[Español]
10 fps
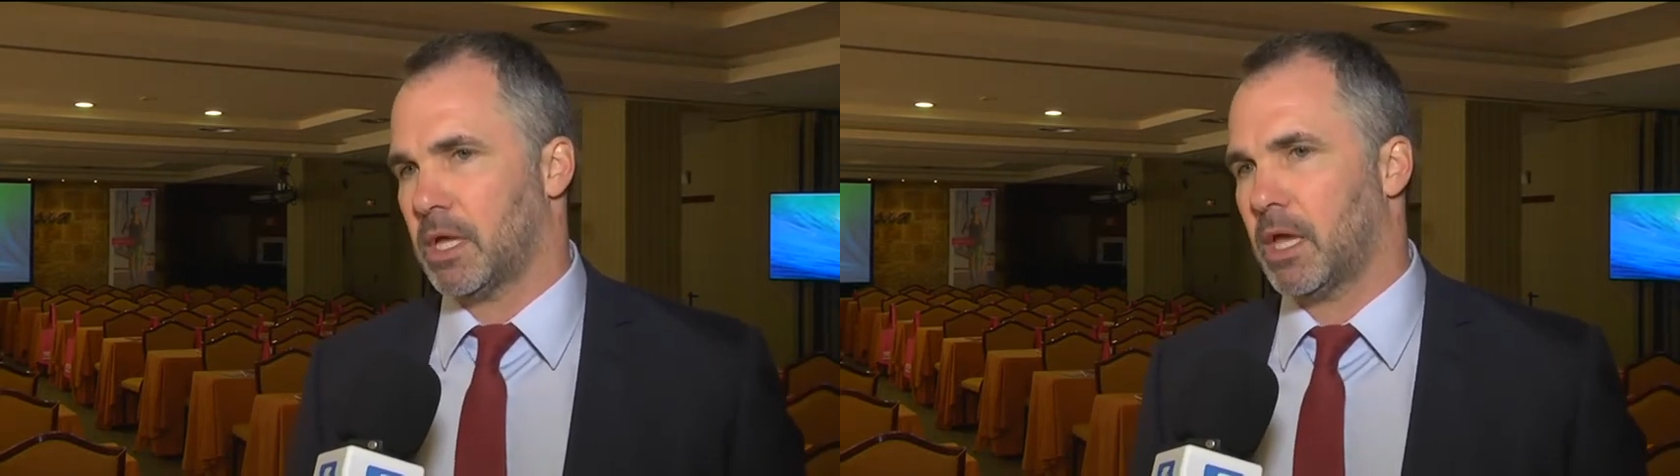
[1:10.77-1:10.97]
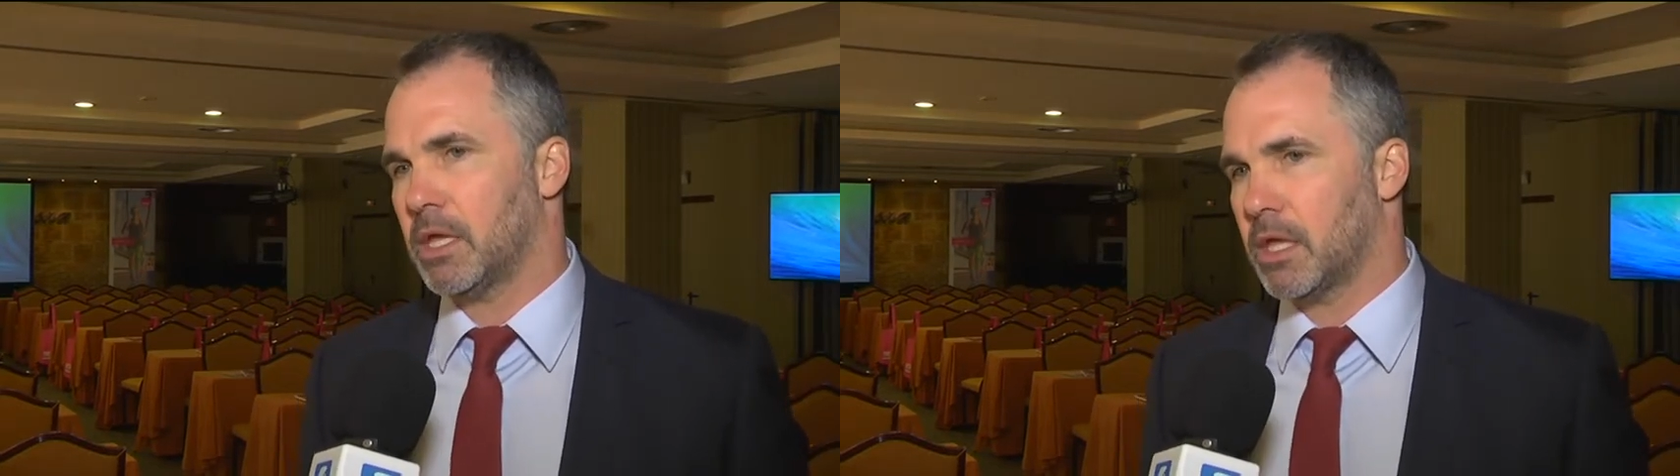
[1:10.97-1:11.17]

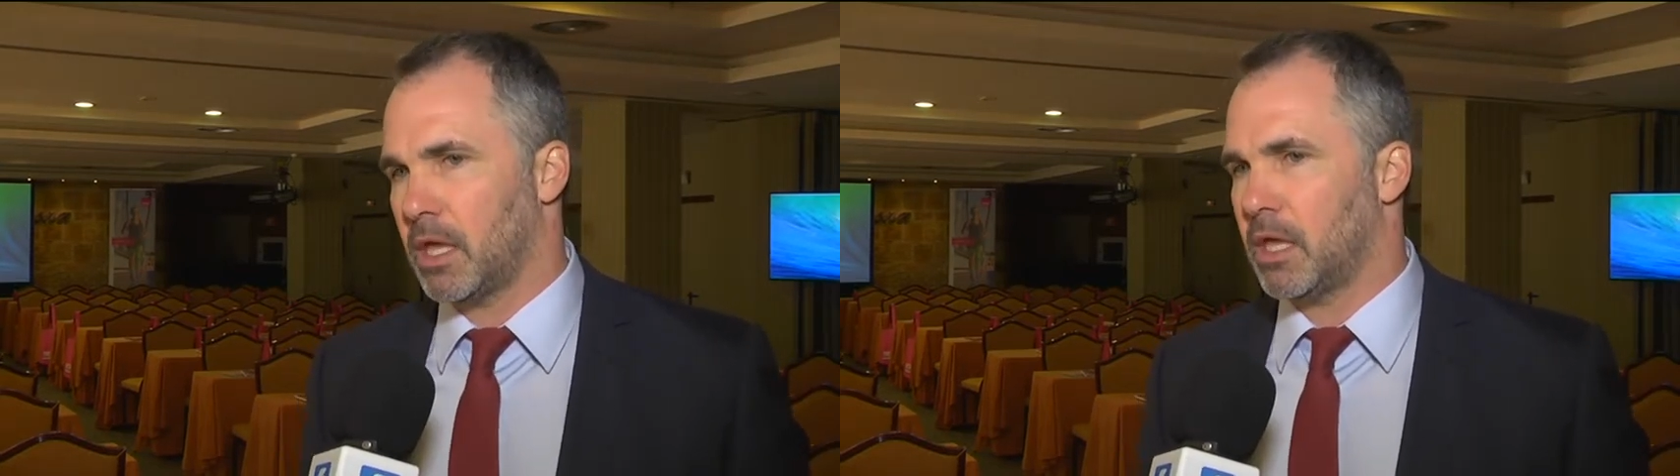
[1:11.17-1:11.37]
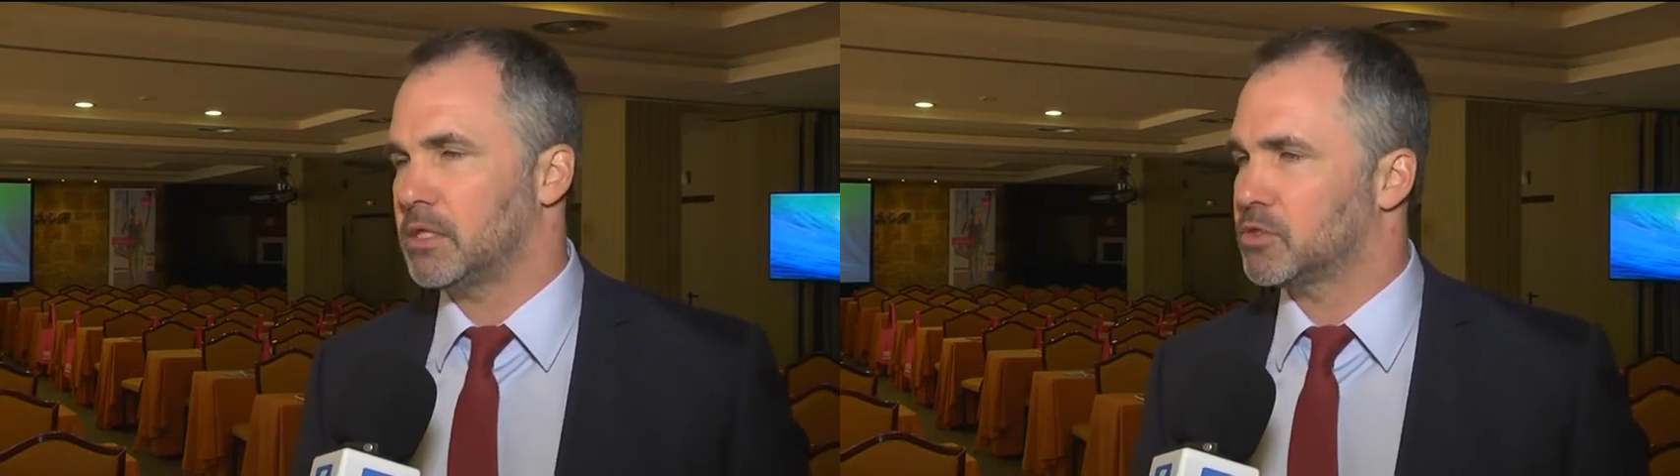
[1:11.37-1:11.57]
hay
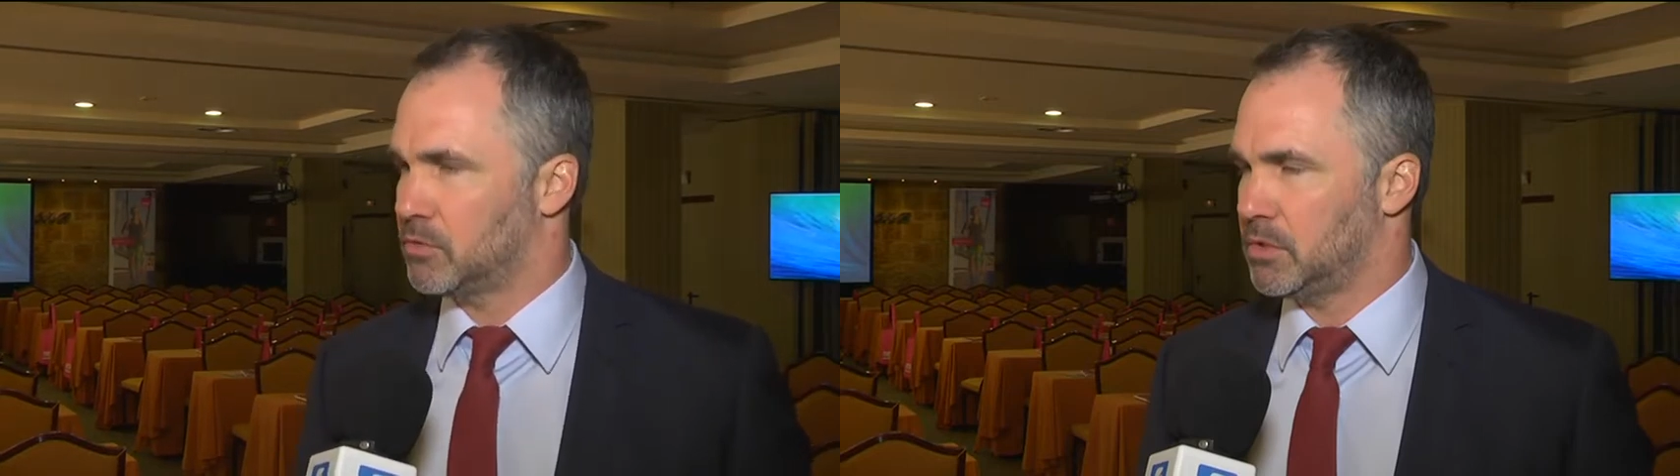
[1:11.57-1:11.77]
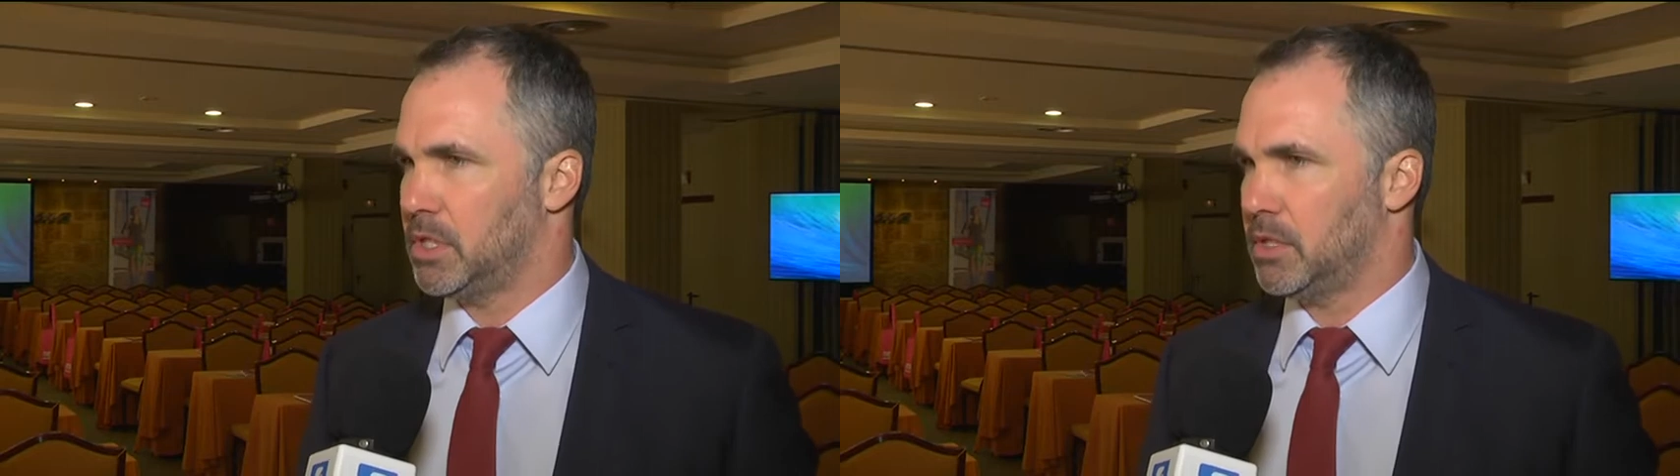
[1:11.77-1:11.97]
que
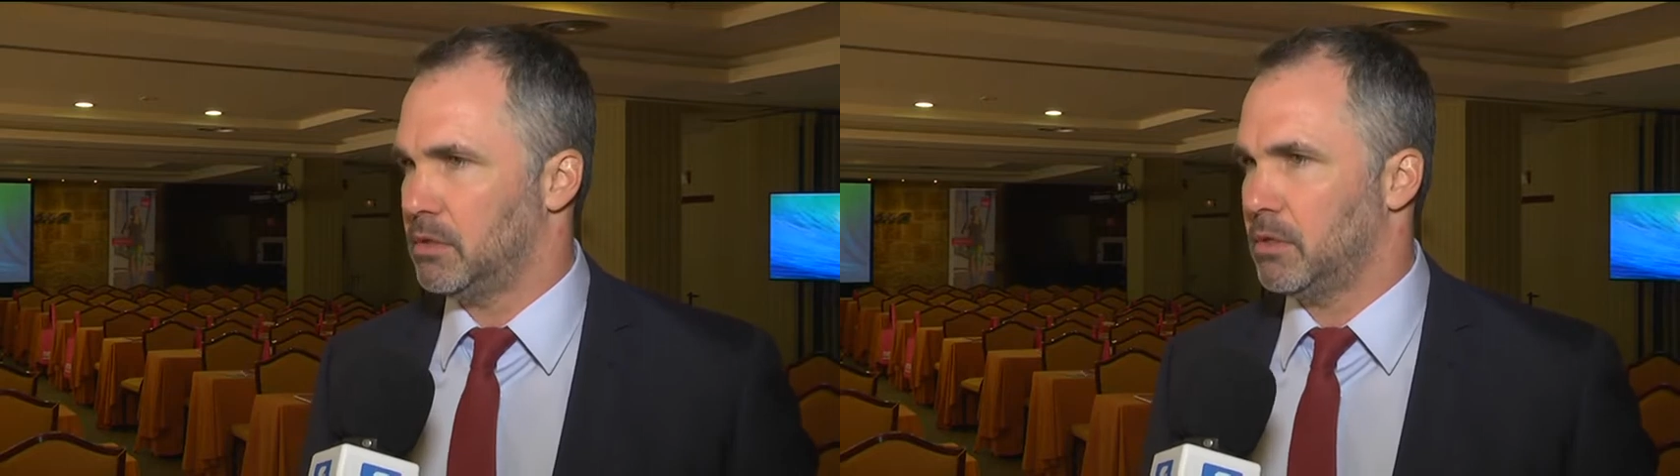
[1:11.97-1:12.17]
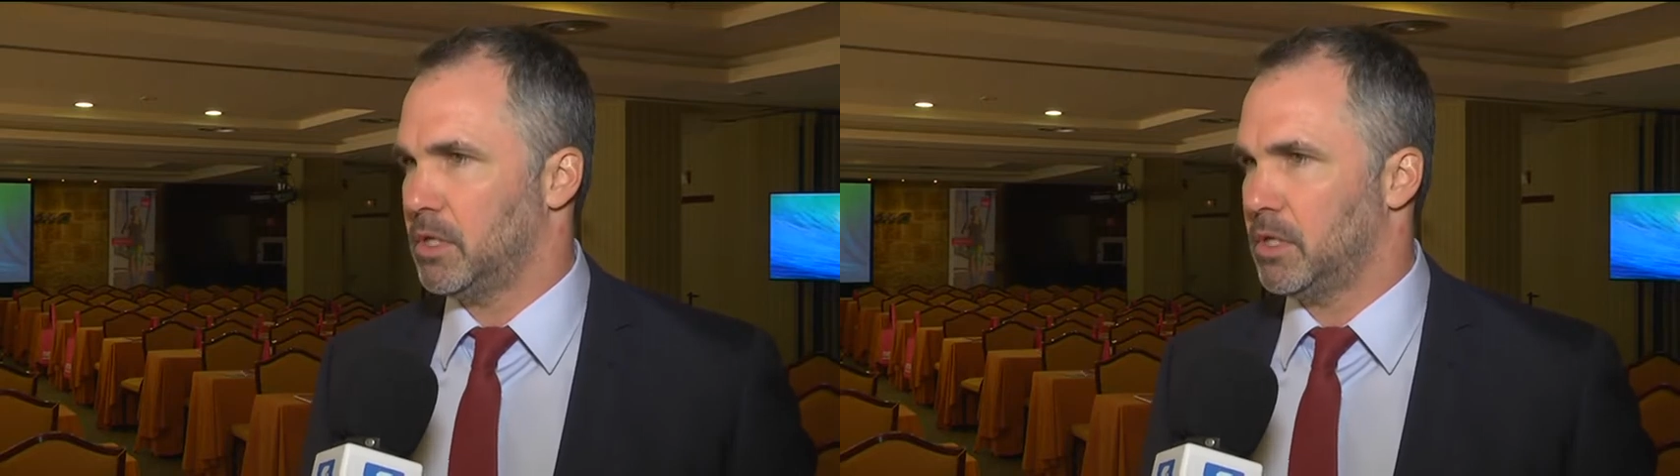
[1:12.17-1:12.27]
discutir